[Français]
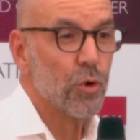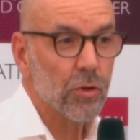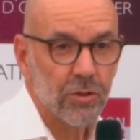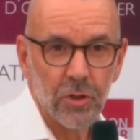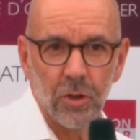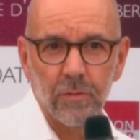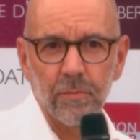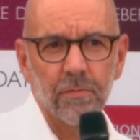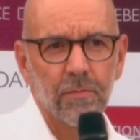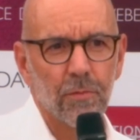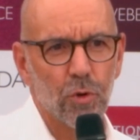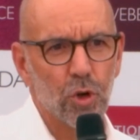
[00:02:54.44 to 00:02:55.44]
Pourtant,
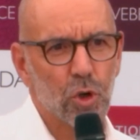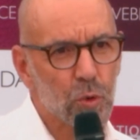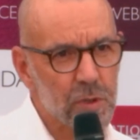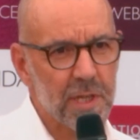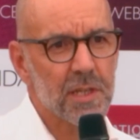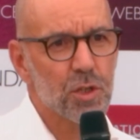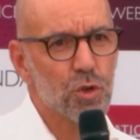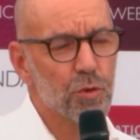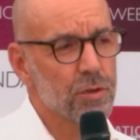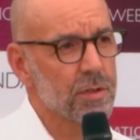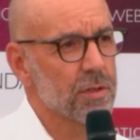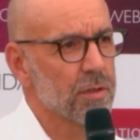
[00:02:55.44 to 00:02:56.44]
le
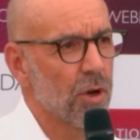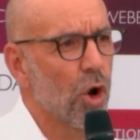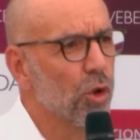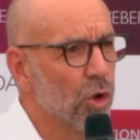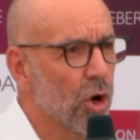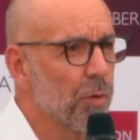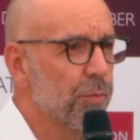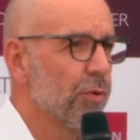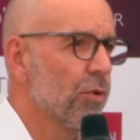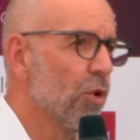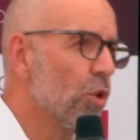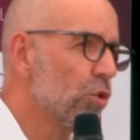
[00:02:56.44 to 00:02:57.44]
consensus en
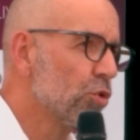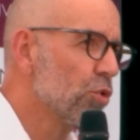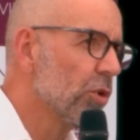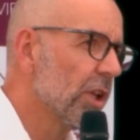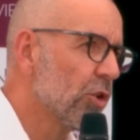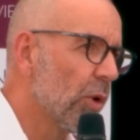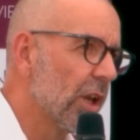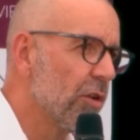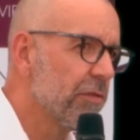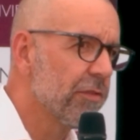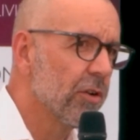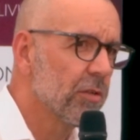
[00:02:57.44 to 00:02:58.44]
Europe autour des droits
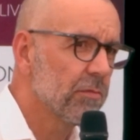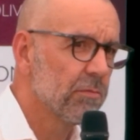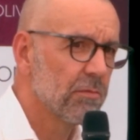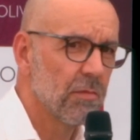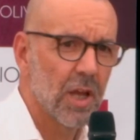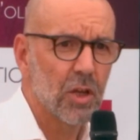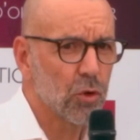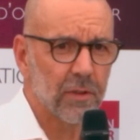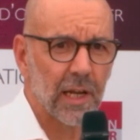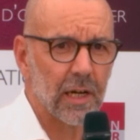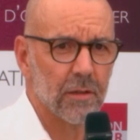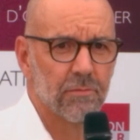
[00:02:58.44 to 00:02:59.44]
de l'enfant est
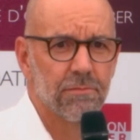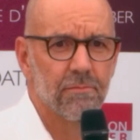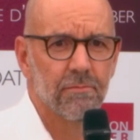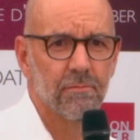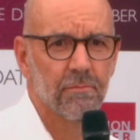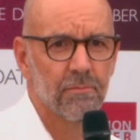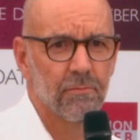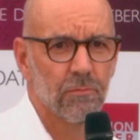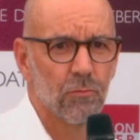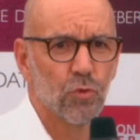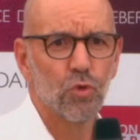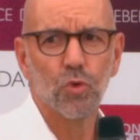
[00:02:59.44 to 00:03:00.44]
total.
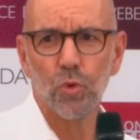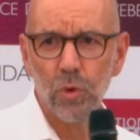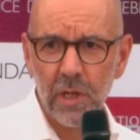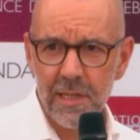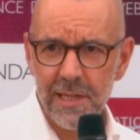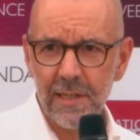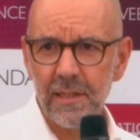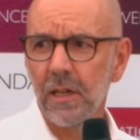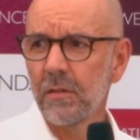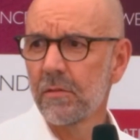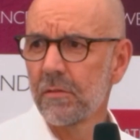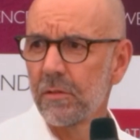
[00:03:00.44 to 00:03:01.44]
Tous les
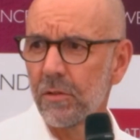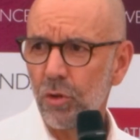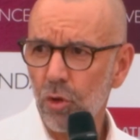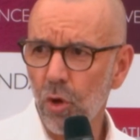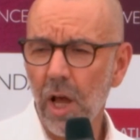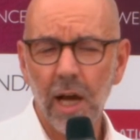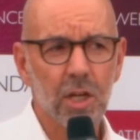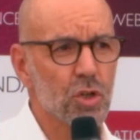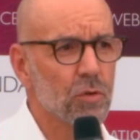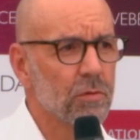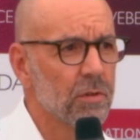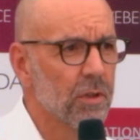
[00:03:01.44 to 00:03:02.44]
États de la
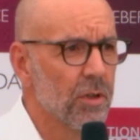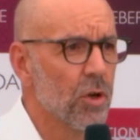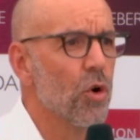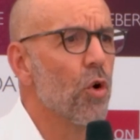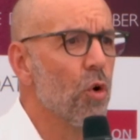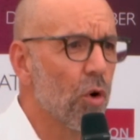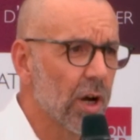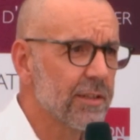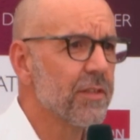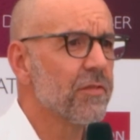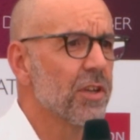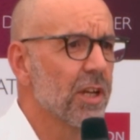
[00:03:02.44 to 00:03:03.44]
région ont
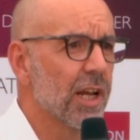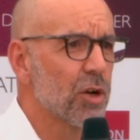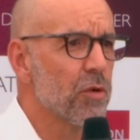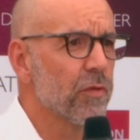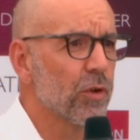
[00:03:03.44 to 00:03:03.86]
ratifié la